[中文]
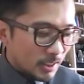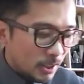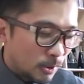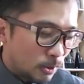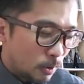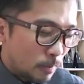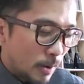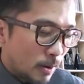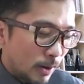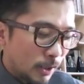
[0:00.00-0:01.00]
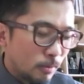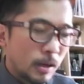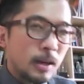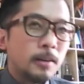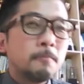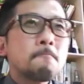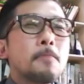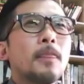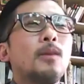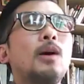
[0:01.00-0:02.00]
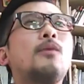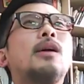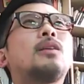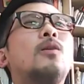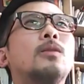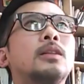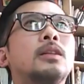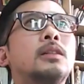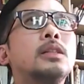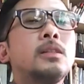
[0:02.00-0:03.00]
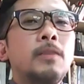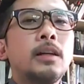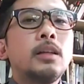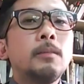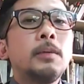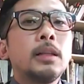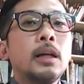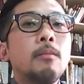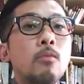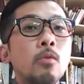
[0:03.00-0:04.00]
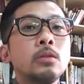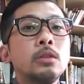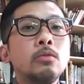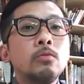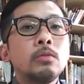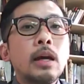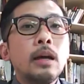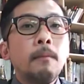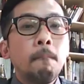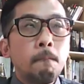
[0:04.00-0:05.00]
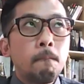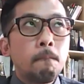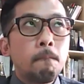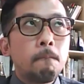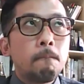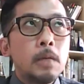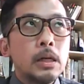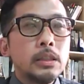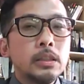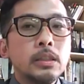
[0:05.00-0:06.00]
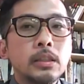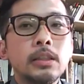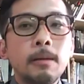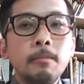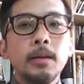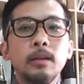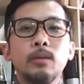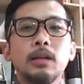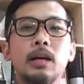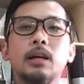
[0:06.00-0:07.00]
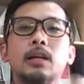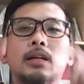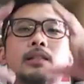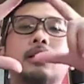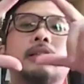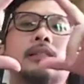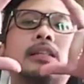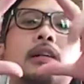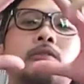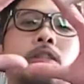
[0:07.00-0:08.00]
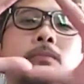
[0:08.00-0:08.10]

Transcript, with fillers: 沈腾哥说：“别乱 Q 他哈，万花筒的镜子非常特别，它的膜是镀在镜子的前面，因为它是一个三角